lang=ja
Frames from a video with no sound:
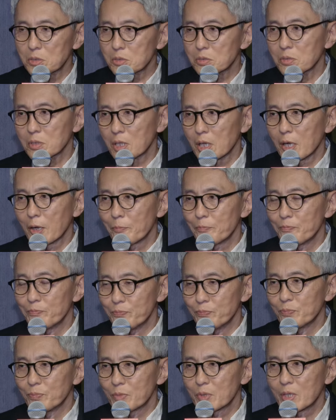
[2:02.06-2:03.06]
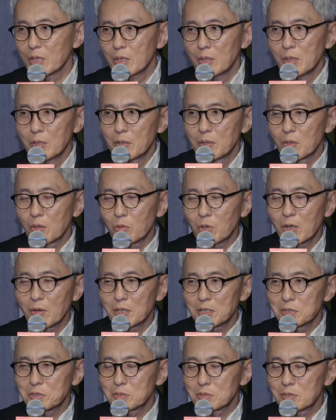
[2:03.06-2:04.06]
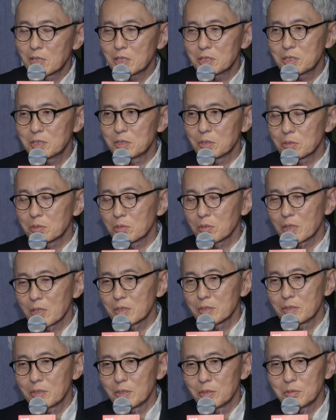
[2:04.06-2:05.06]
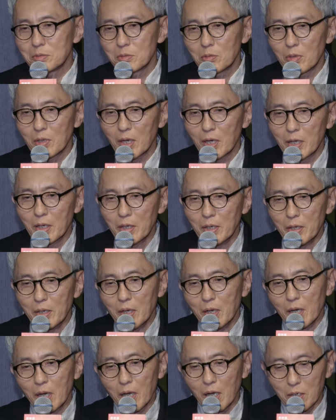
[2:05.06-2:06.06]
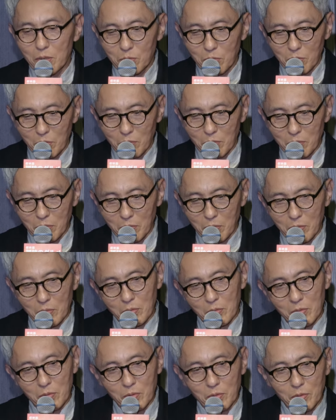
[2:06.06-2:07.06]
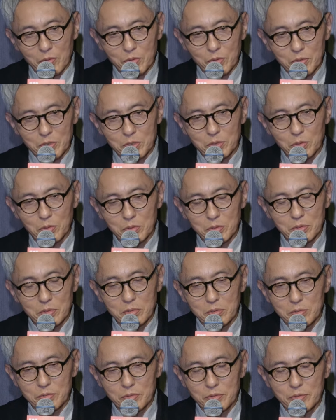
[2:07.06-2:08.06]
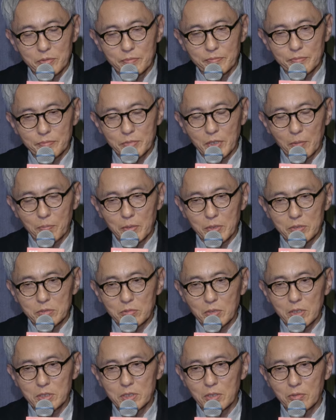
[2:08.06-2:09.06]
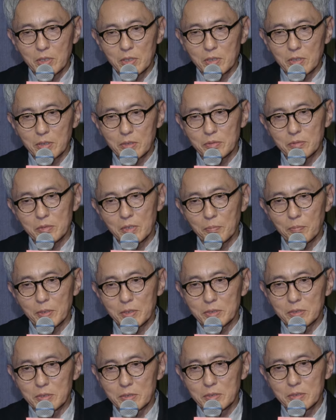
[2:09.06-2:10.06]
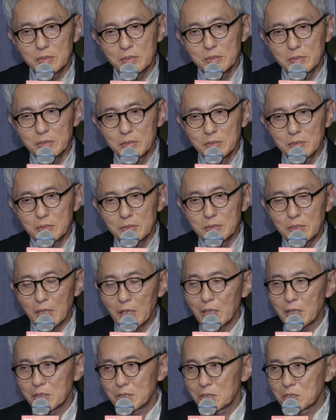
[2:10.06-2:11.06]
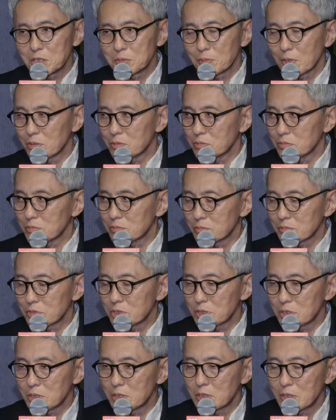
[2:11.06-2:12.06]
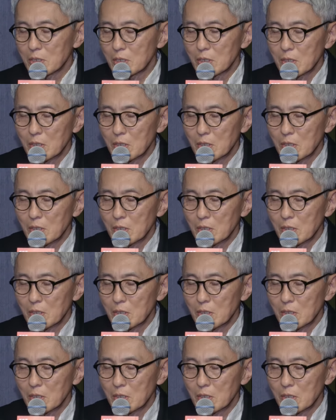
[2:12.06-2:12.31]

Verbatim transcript: いよとか、うん、おかわりするらしいよとかっていうのはあの本当にそういうやっぱり噂はやっぱり流れてしまうし